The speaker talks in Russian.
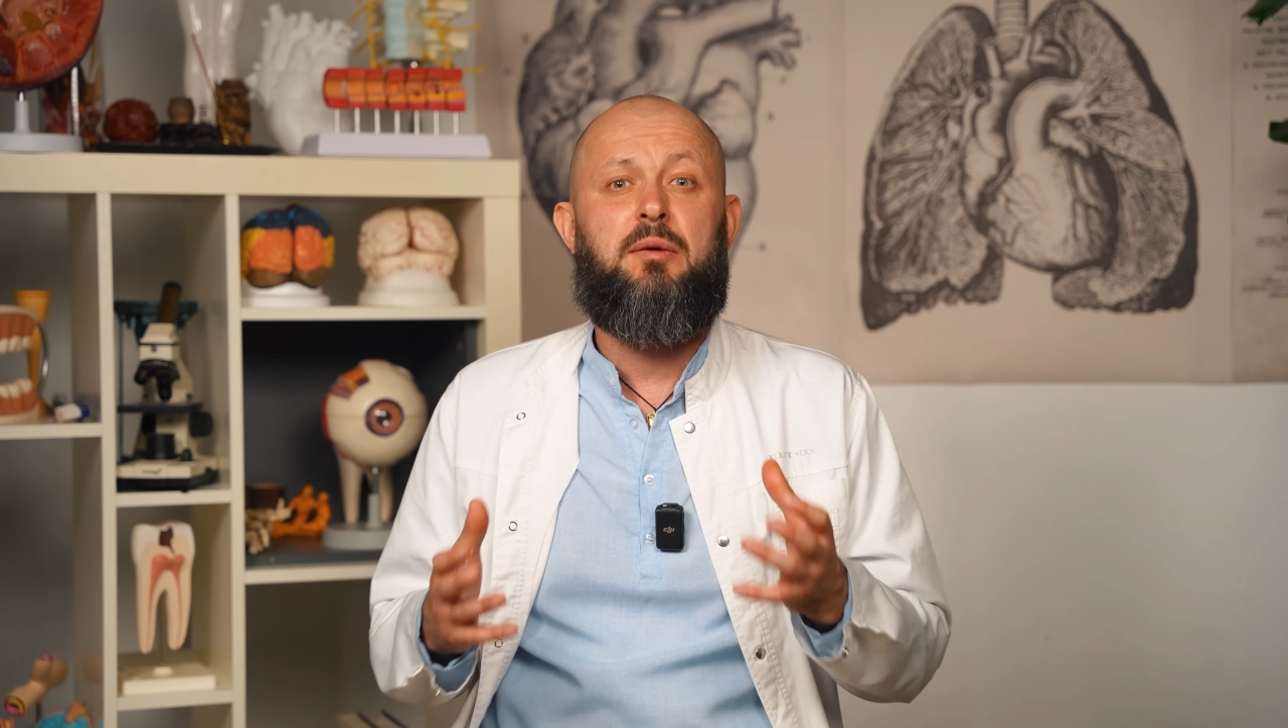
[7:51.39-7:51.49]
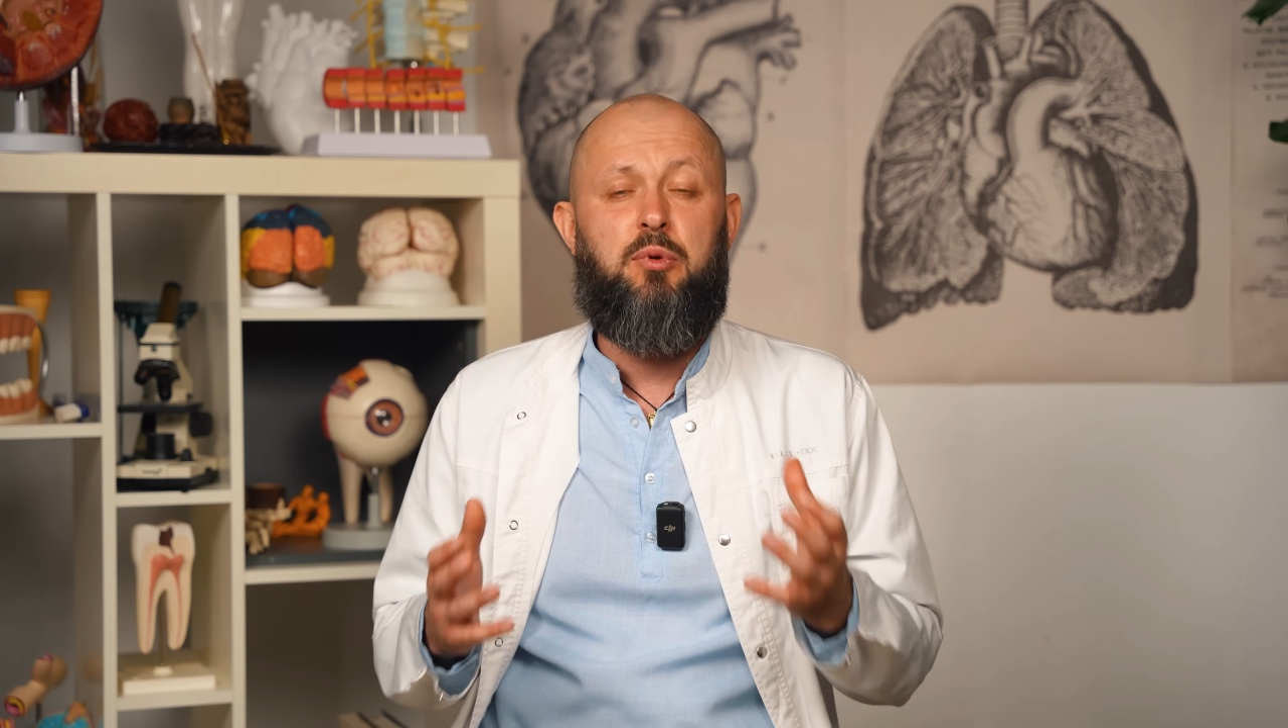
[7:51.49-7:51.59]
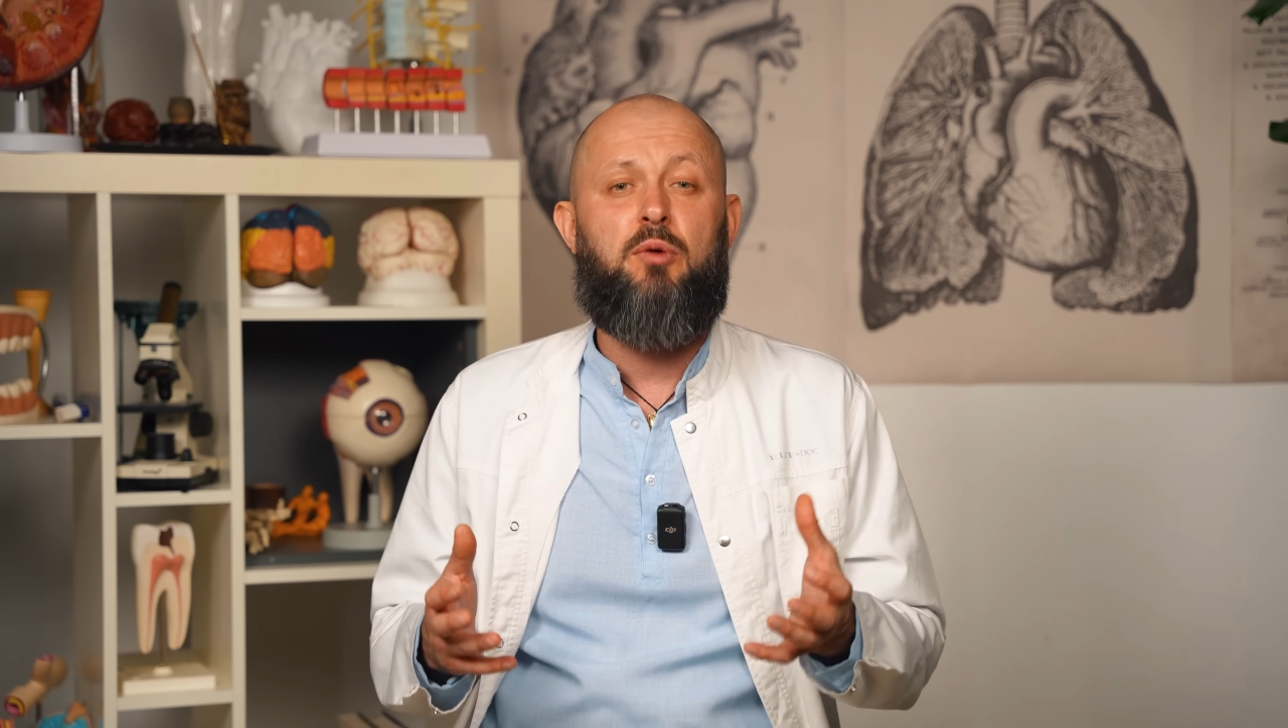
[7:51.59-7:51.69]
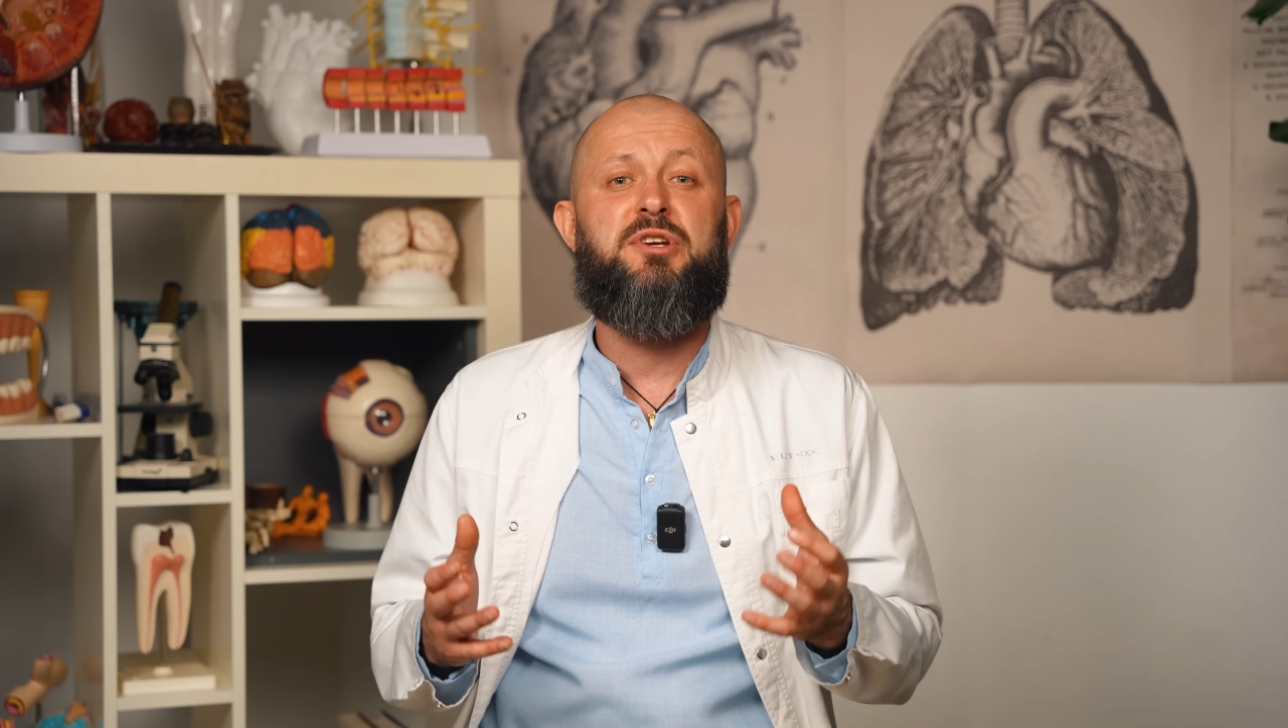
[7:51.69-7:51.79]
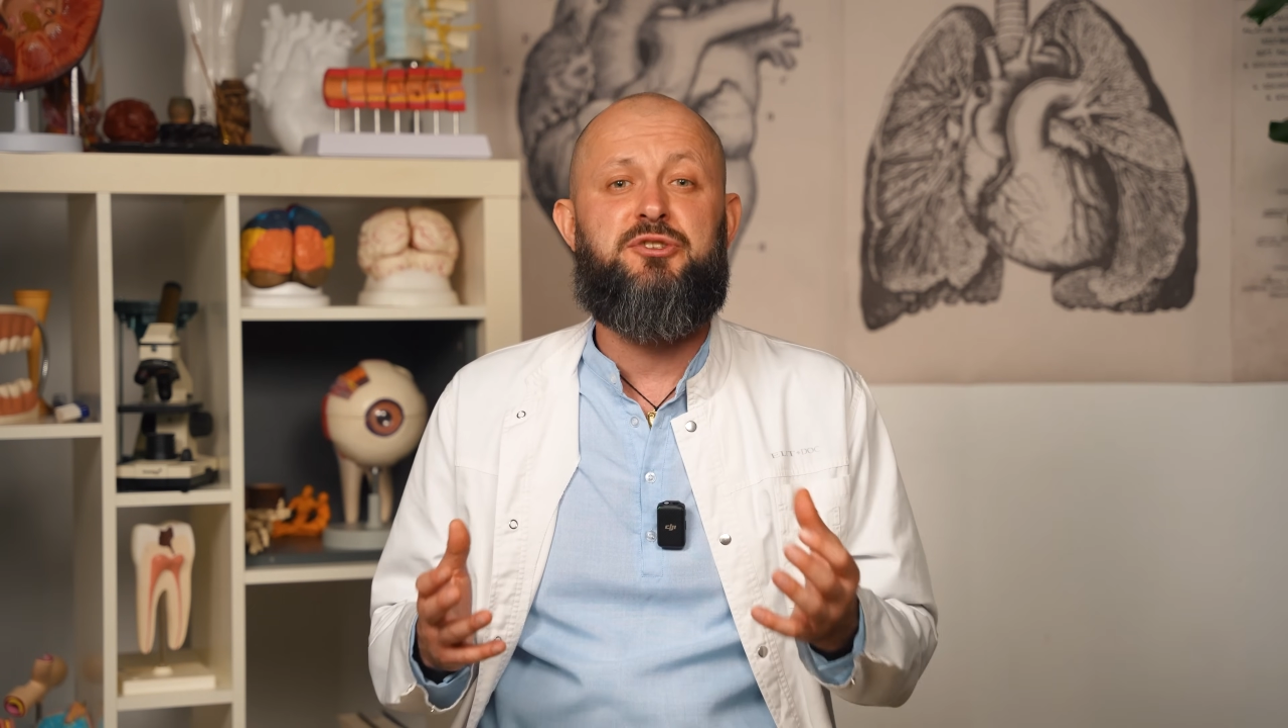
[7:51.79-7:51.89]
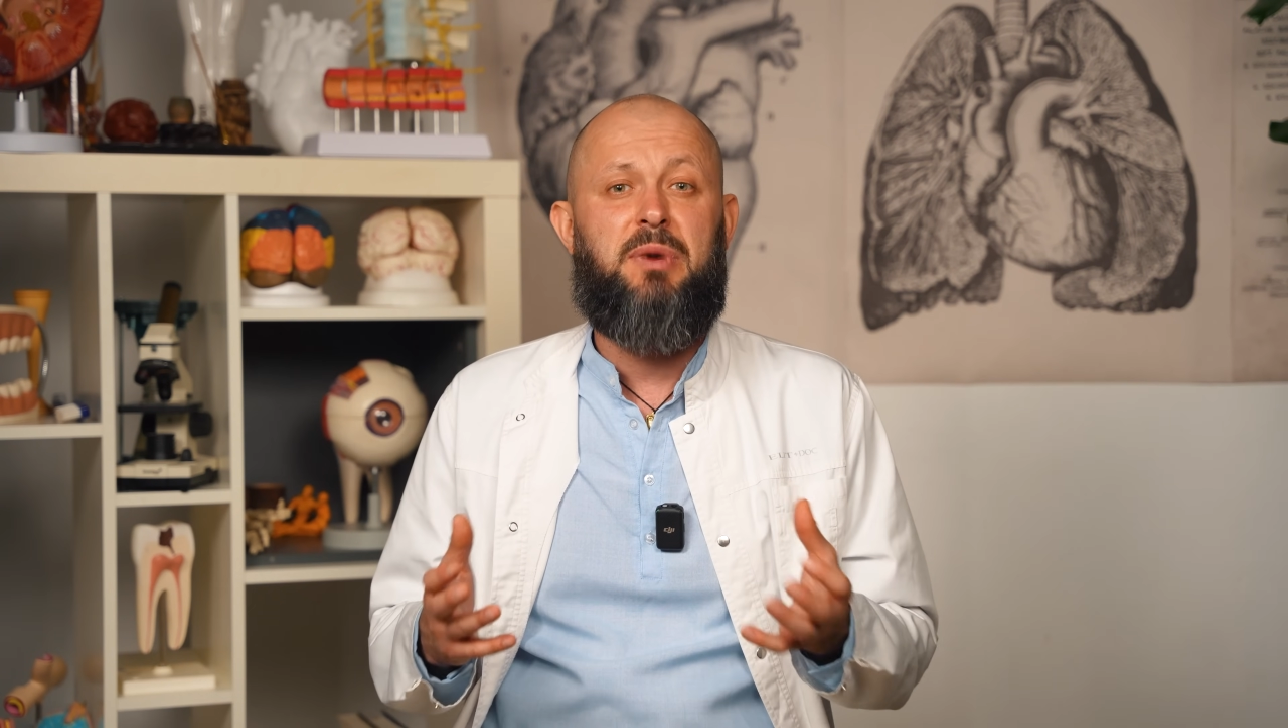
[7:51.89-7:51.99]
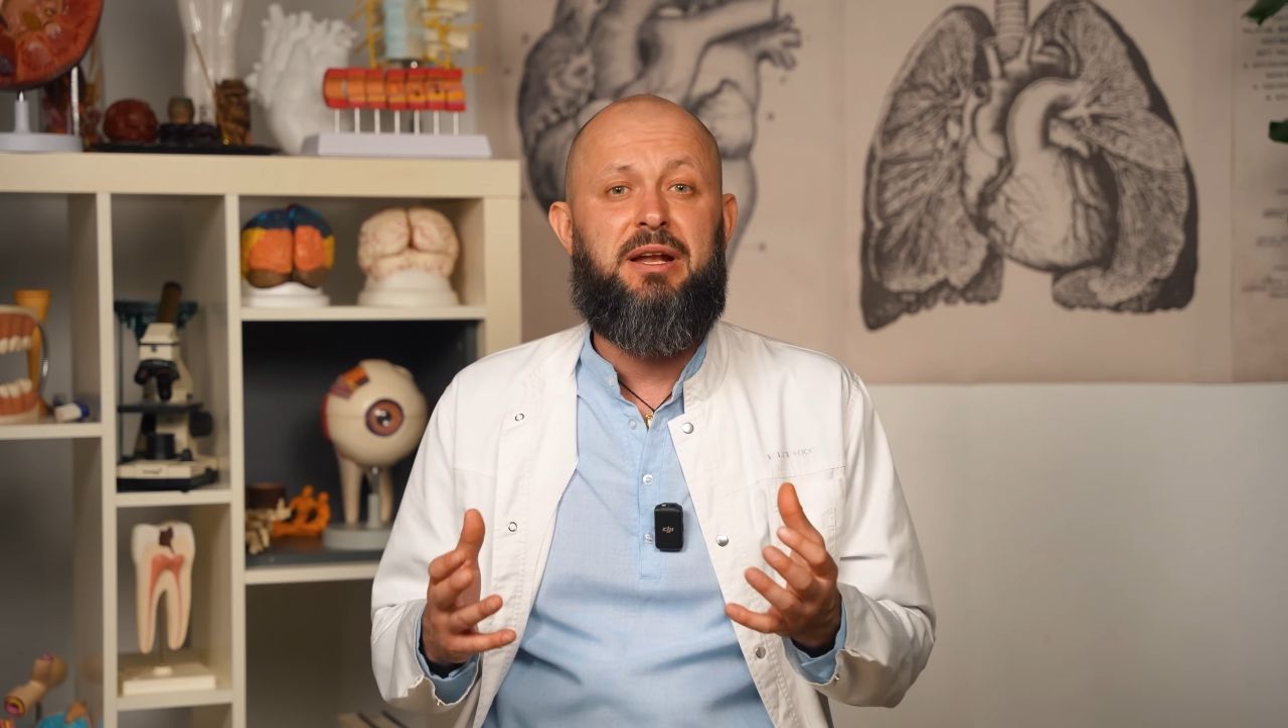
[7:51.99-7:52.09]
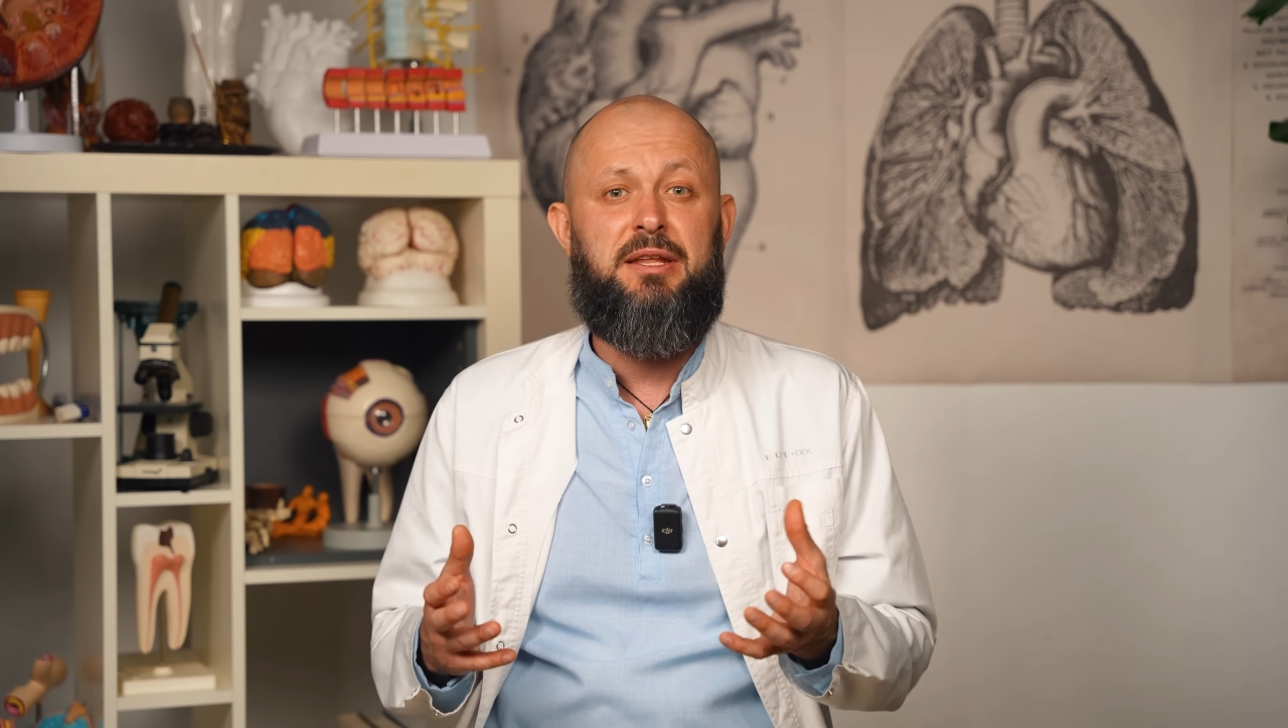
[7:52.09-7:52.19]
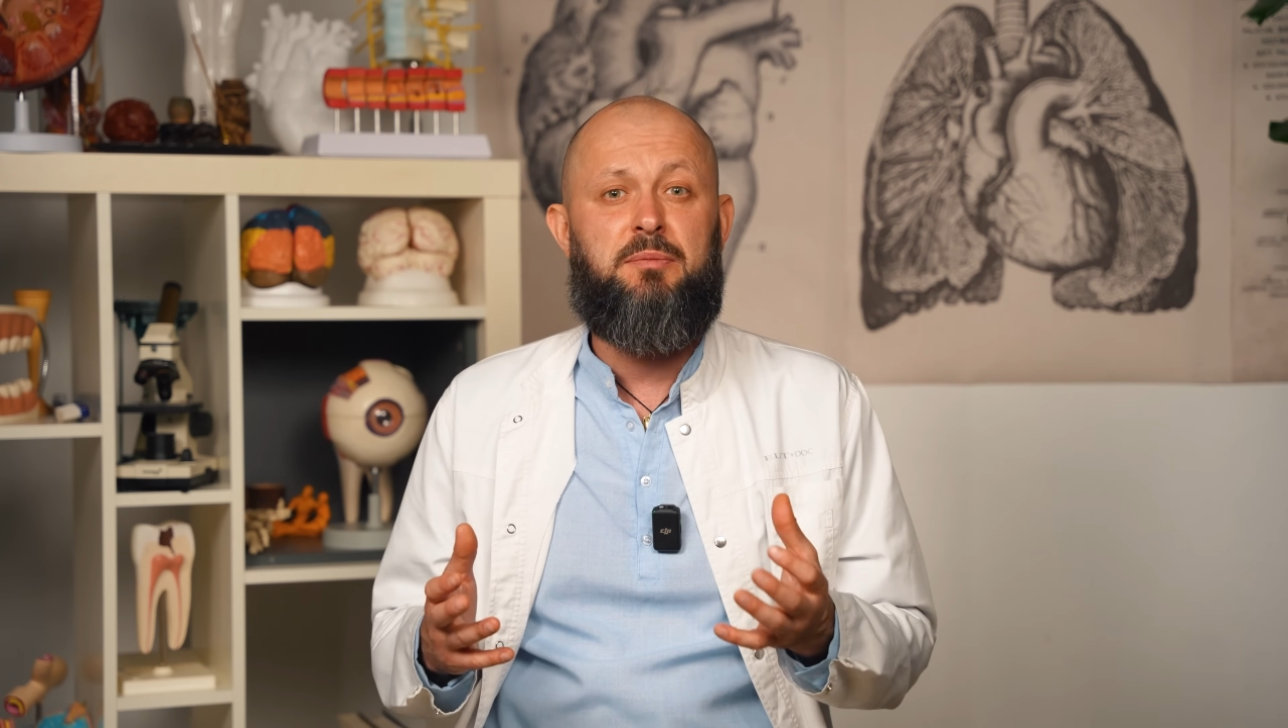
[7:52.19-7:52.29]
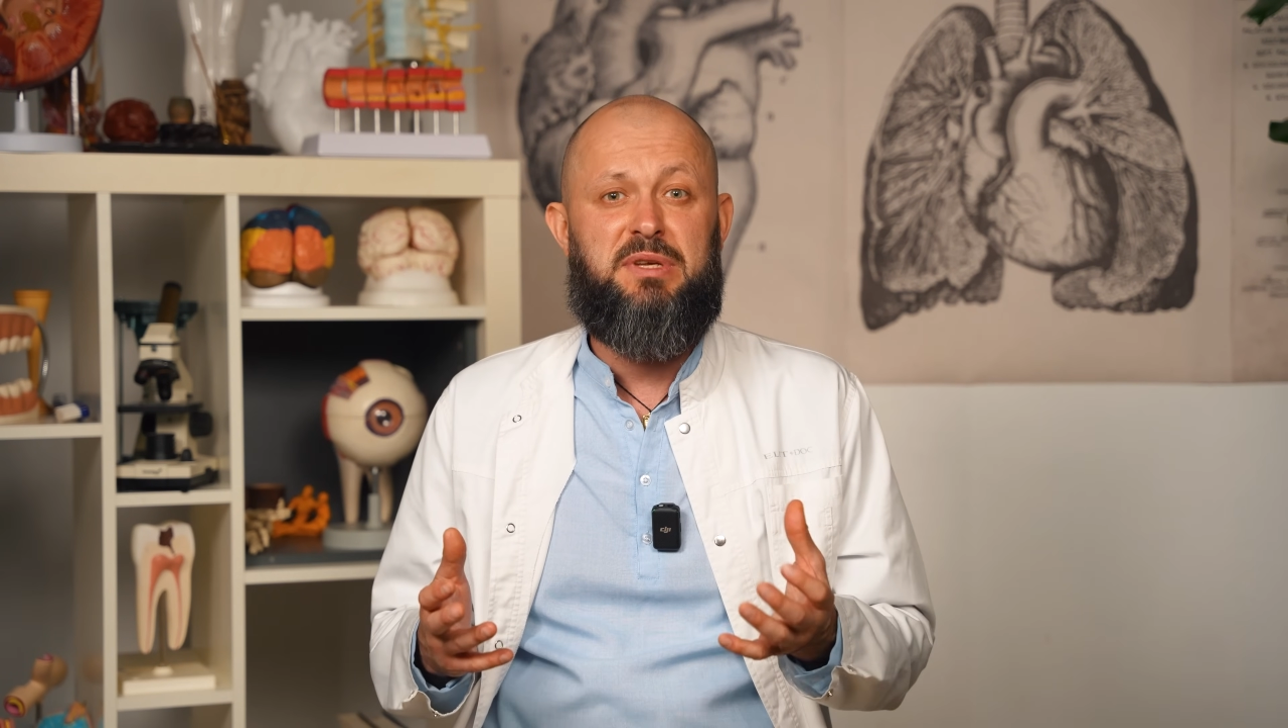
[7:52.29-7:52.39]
помощь больным